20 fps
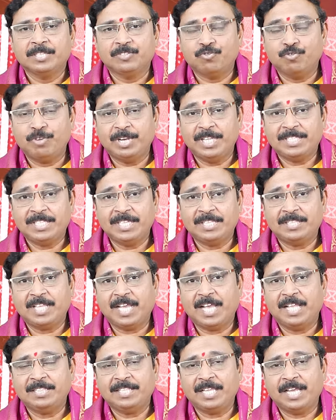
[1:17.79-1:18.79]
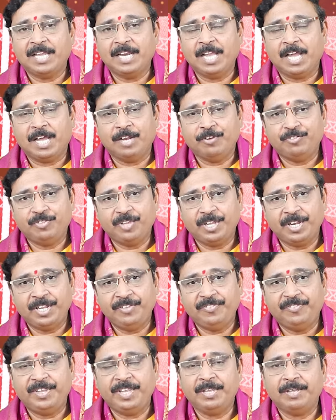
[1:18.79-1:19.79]
సూర్య సిద్ధాంతాన్ని
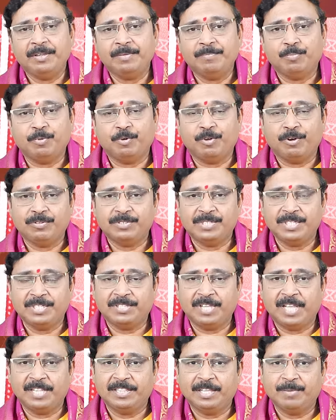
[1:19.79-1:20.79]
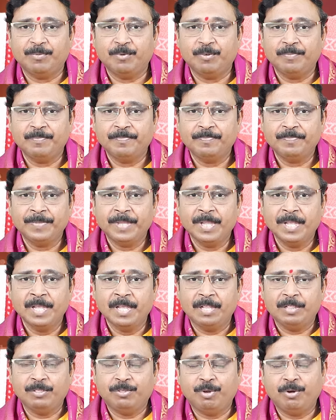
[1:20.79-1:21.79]
అనుసరించి పూర్వ సిద్ధాంతము
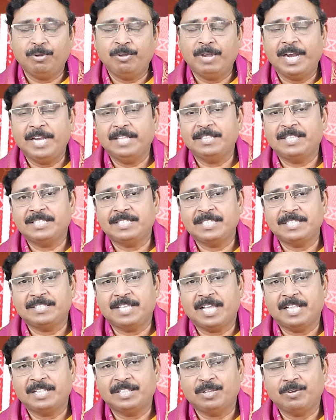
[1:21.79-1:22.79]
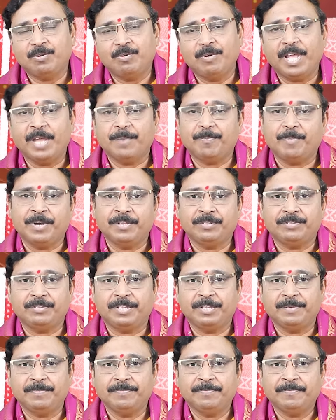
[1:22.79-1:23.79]
దృగ్గణిత సిద్ధాంతం కూడా
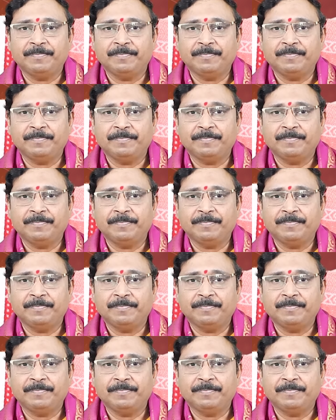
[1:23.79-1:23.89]
ఏర్పడుతుంది